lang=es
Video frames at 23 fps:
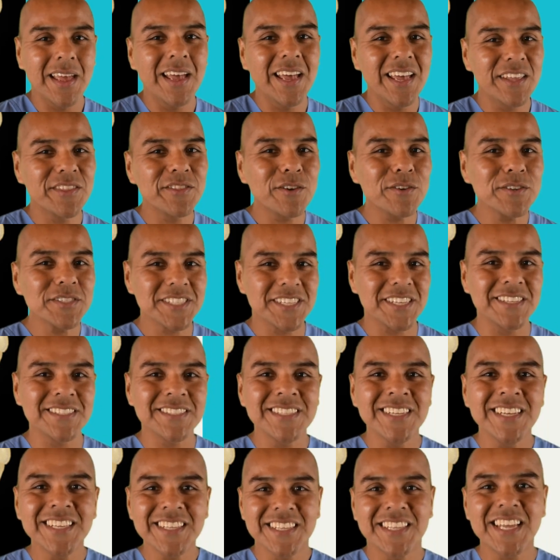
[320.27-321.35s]
Entonces,
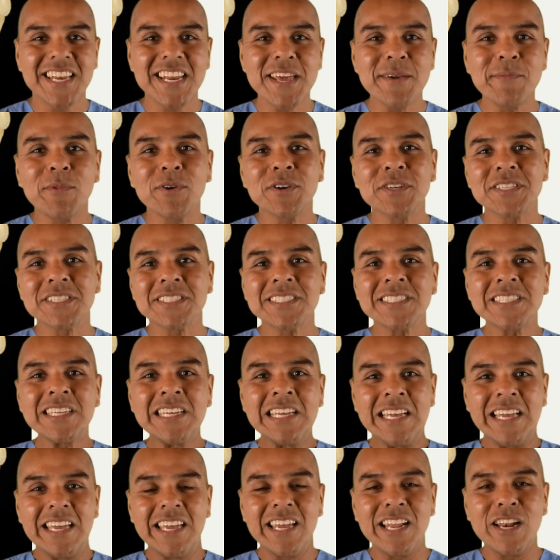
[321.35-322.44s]
tenemos
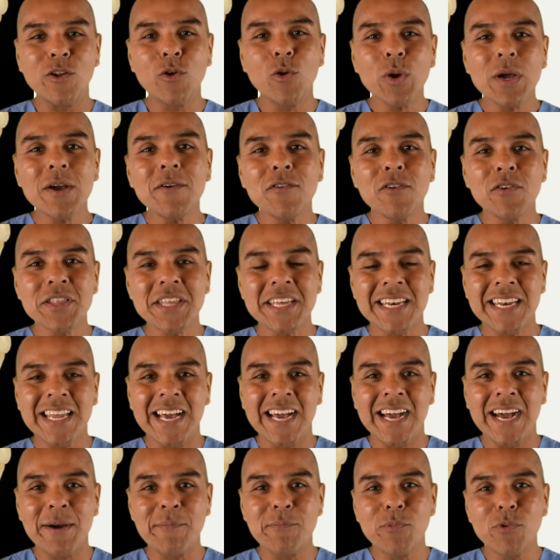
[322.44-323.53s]
el huevo de la